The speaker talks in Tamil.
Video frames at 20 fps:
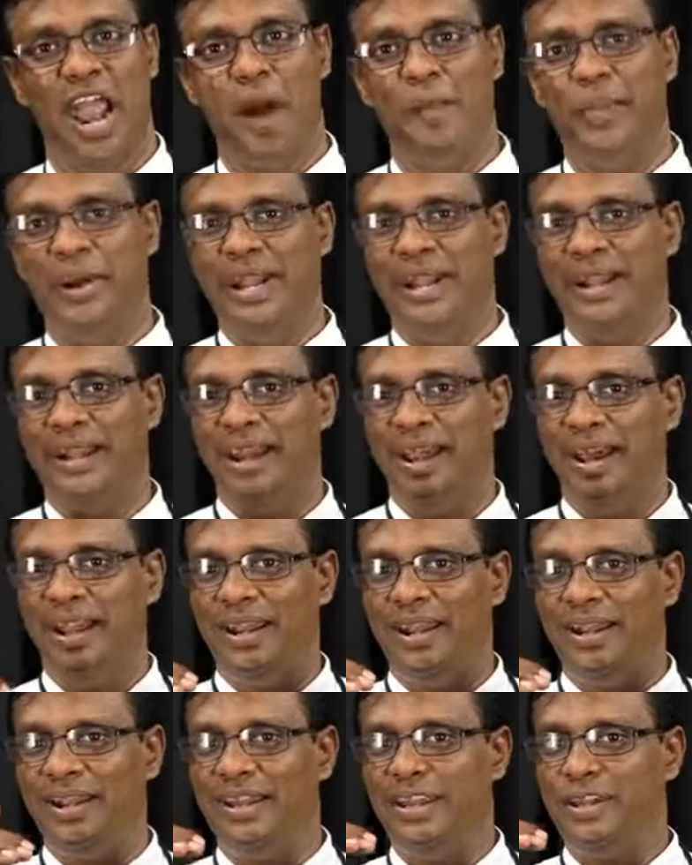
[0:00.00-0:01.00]
அப்படி
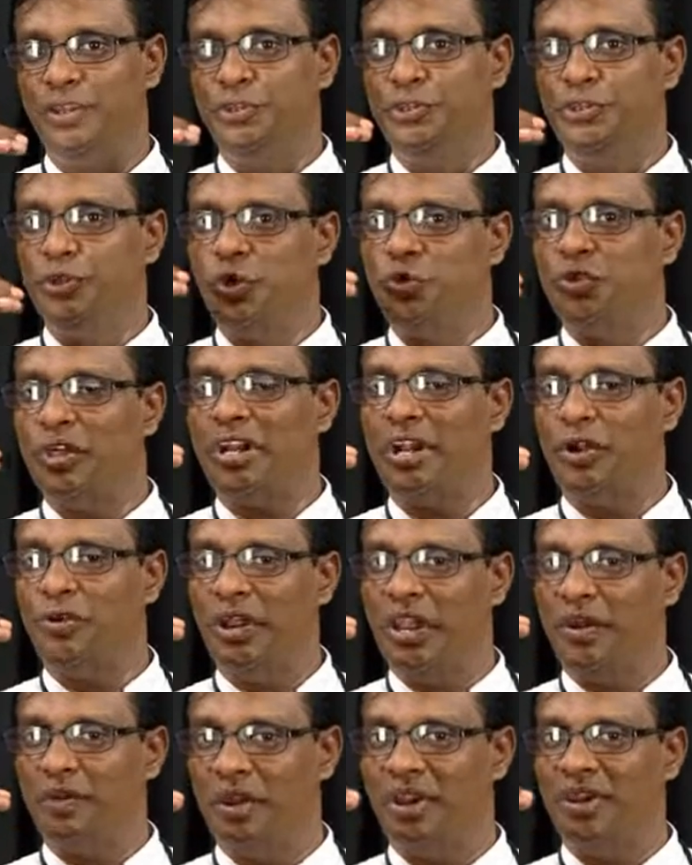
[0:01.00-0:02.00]
என்னால்
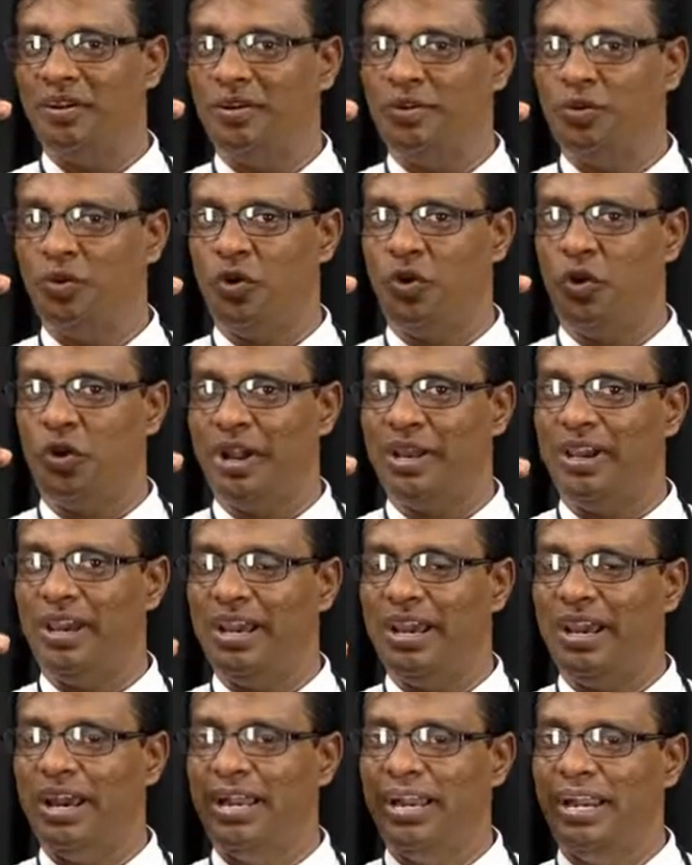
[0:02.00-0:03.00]
ஜூதர்களுடைய நூலோட
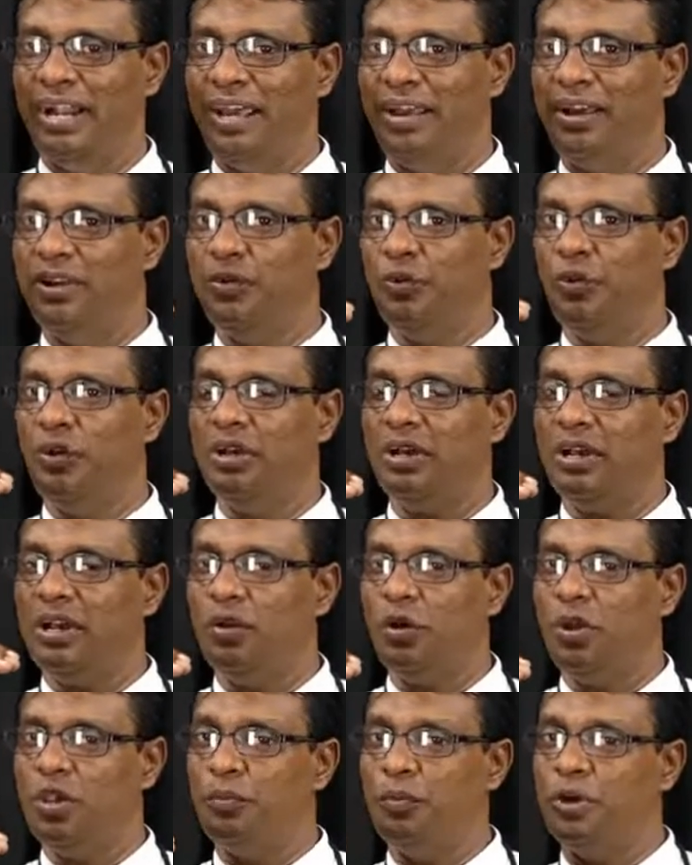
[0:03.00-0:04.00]
எங்களோட நூல்
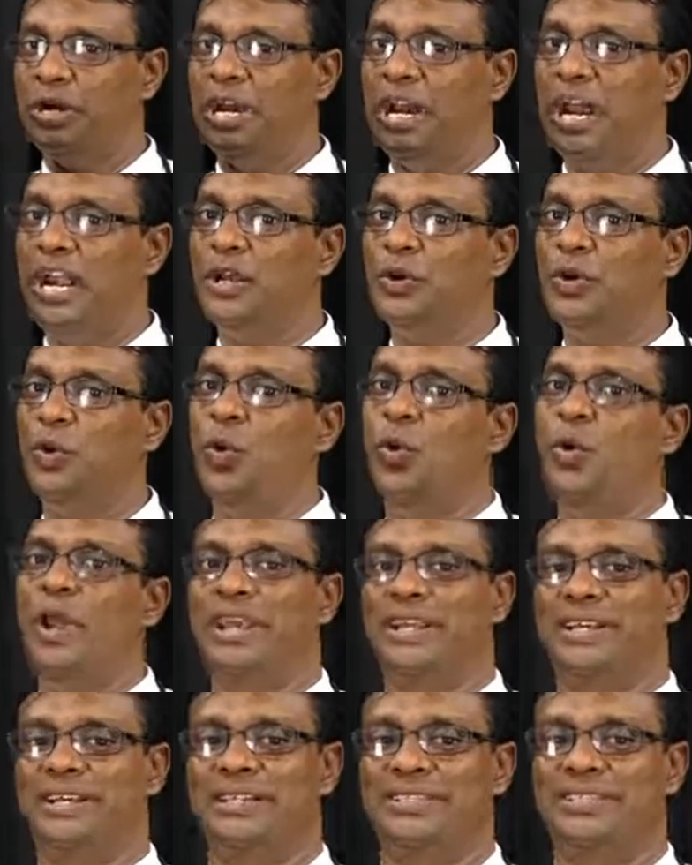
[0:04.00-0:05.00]
கொஞ்சம் ஏழு கூட
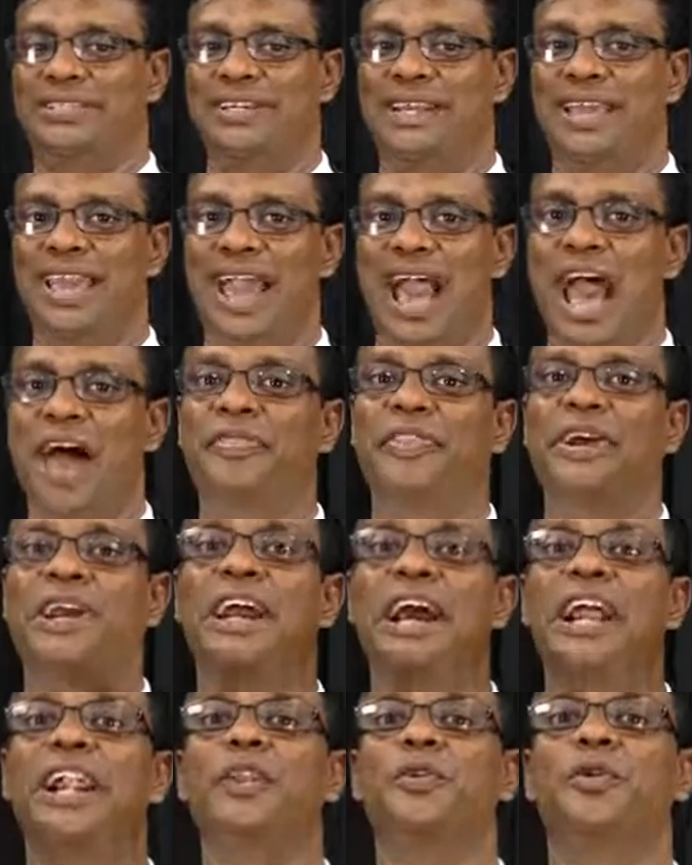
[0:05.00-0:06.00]
இருக்குது அந்த
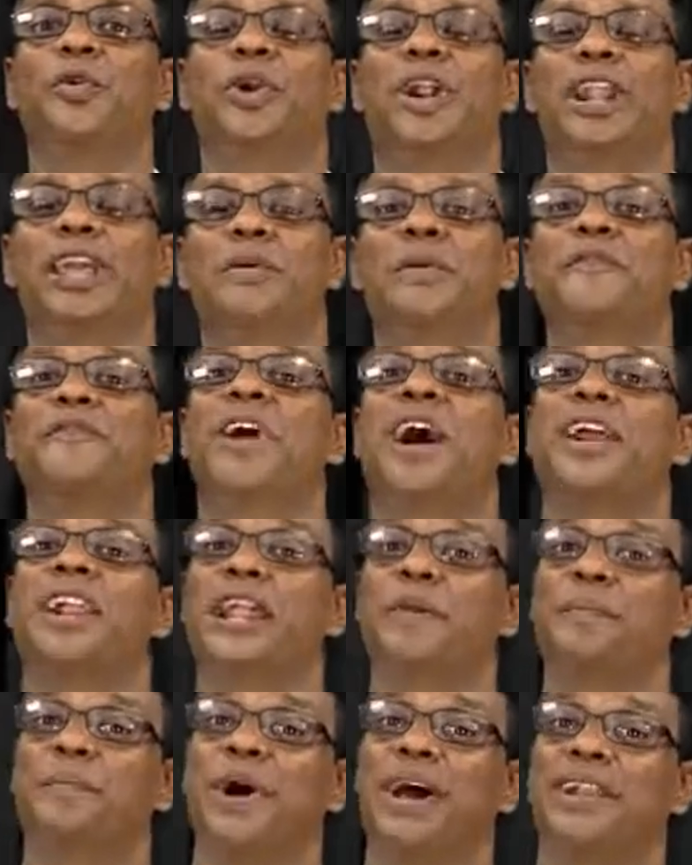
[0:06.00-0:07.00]
ஏழு நூல்களை எவ்வாறு
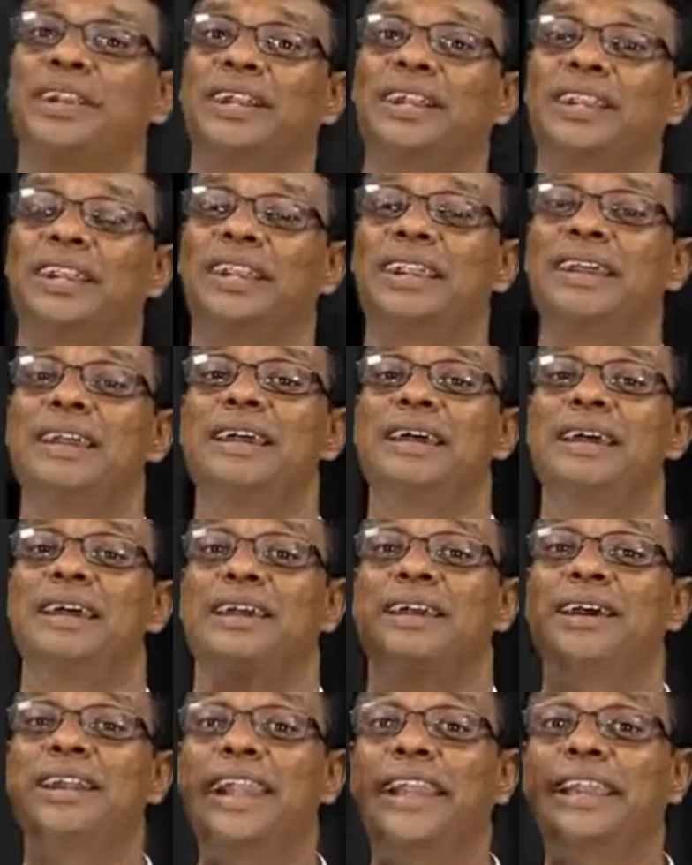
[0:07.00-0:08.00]
அழைப்பார்கள்
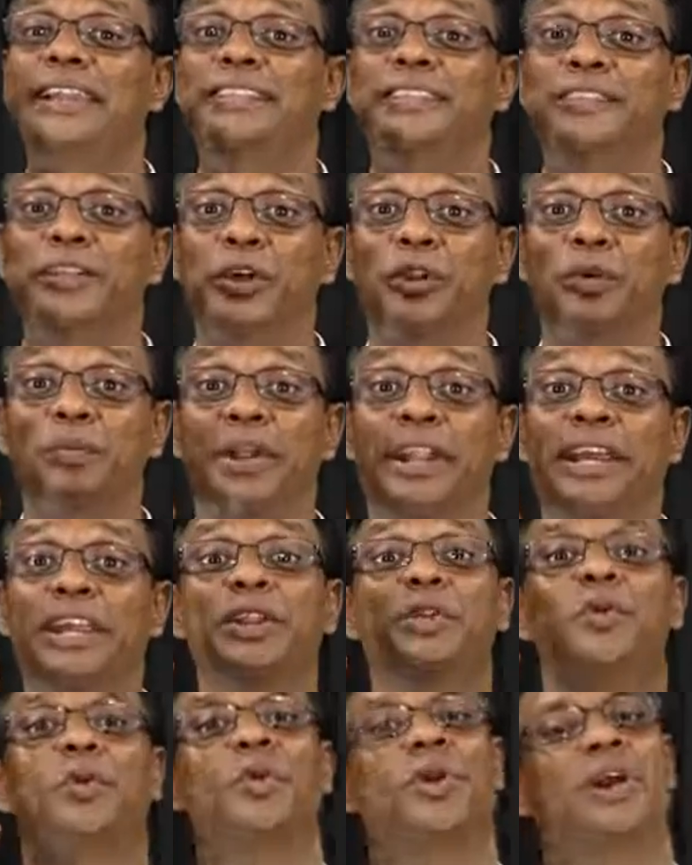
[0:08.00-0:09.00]
இணை திருமறை
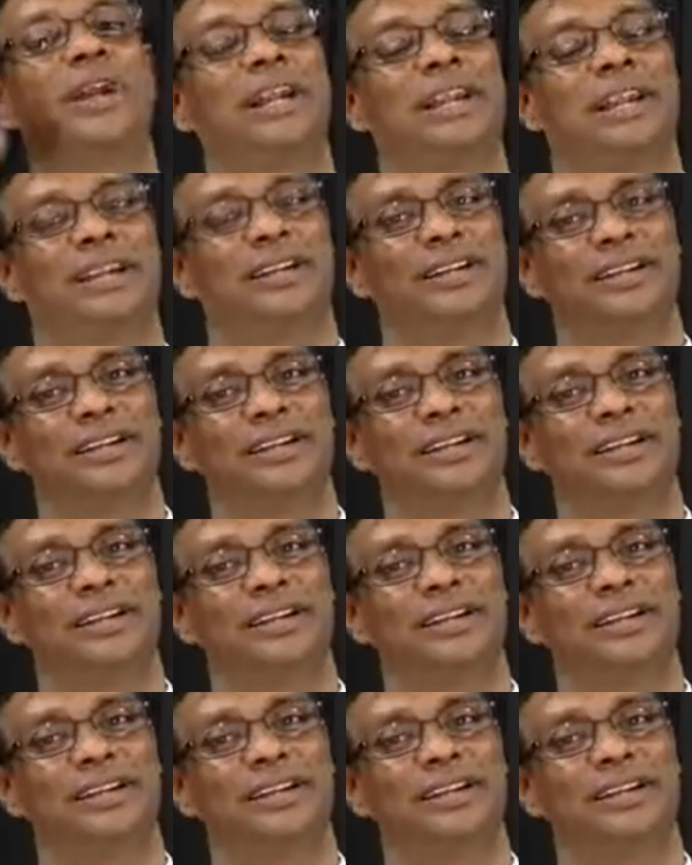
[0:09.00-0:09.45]
நூல்கள்